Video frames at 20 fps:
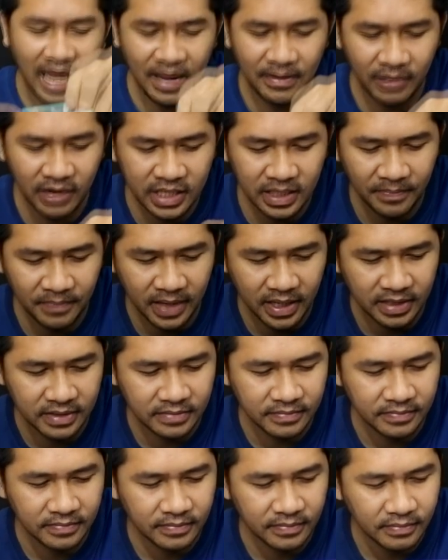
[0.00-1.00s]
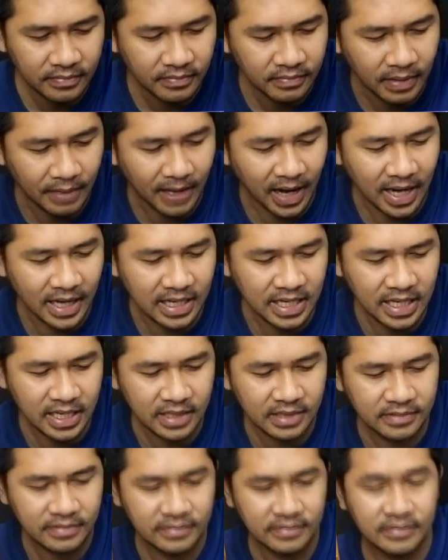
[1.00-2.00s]
ตามันก็จะเป็นประมาณนี้
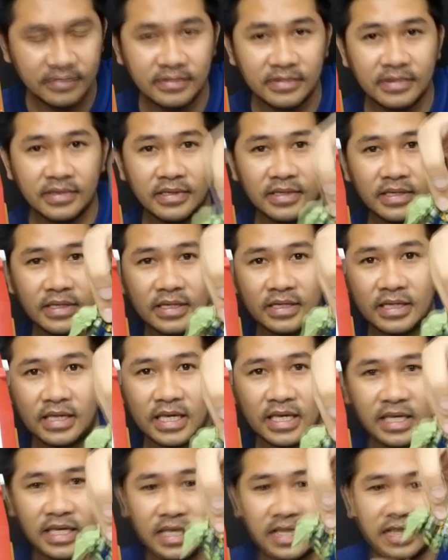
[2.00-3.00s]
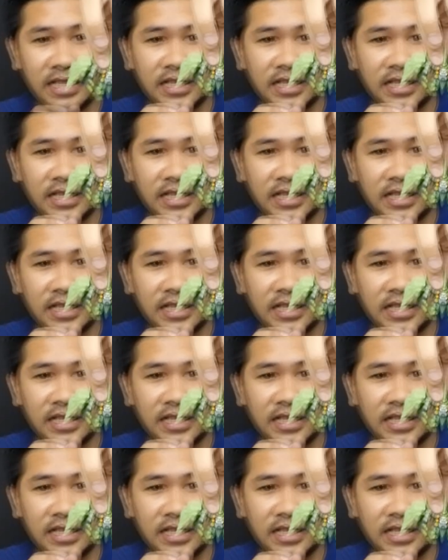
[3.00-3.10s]
นี่